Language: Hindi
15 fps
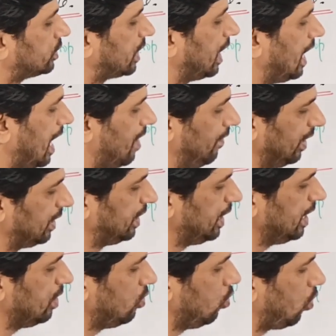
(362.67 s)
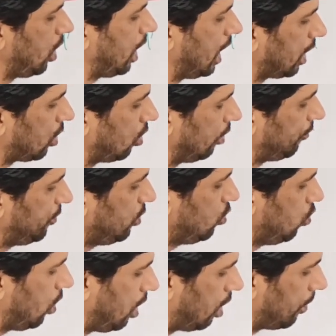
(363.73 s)
उसके अलावा टी हुआ कॉफी
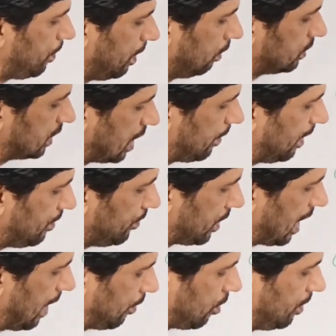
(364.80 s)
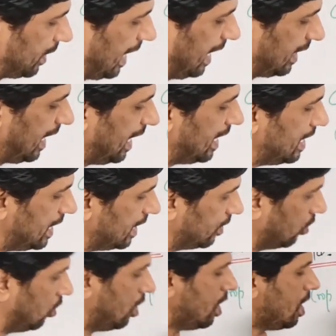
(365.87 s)
हुआ और फिर फिर उसके बाद मैंने आपको बताया था
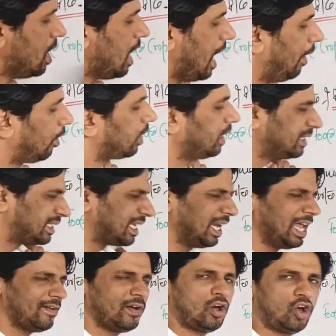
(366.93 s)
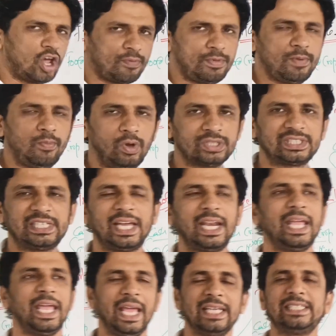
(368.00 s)
इंडिगो और इसके अलावा और भी बहुत
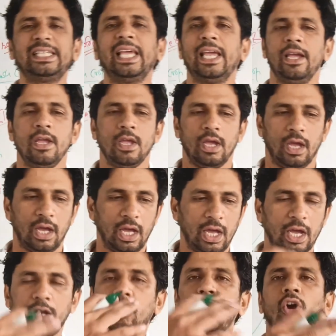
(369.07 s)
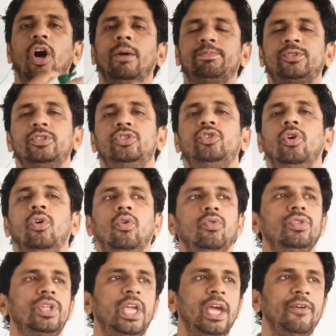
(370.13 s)
सारे ऐसे क्रॉप्स जो
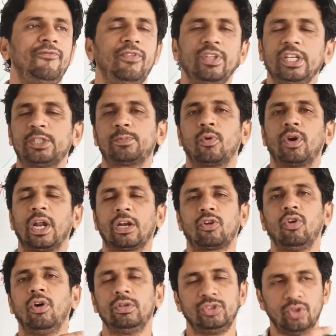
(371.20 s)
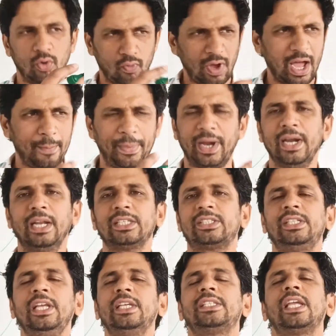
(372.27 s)
उनके फिनिश प्रोडक्ट को जो वहां पर
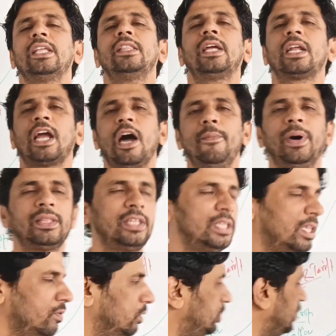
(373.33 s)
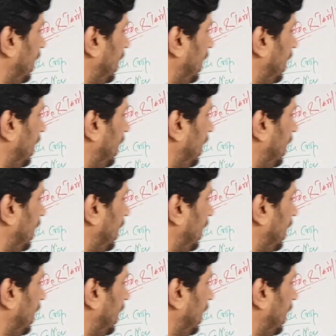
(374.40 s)
इंडस्ट्रीज के अंदर काम आते थे वो